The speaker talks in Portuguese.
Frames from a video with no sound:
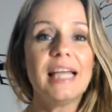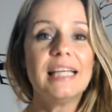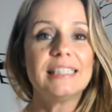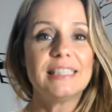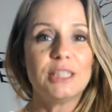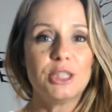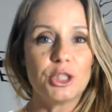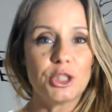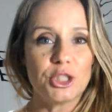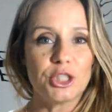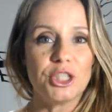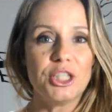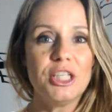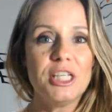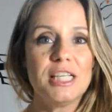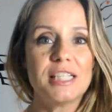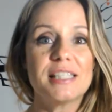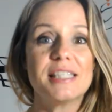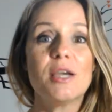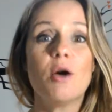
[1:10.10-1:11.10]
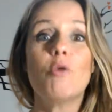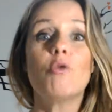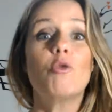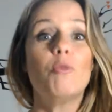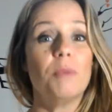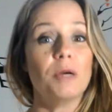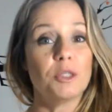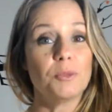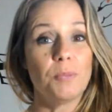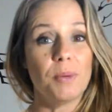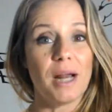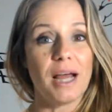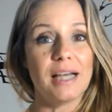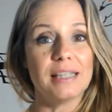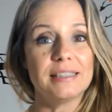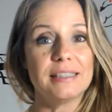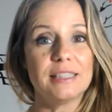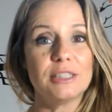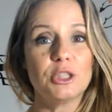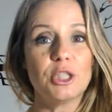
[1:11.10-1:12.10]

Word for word: esses guias em algumas praças.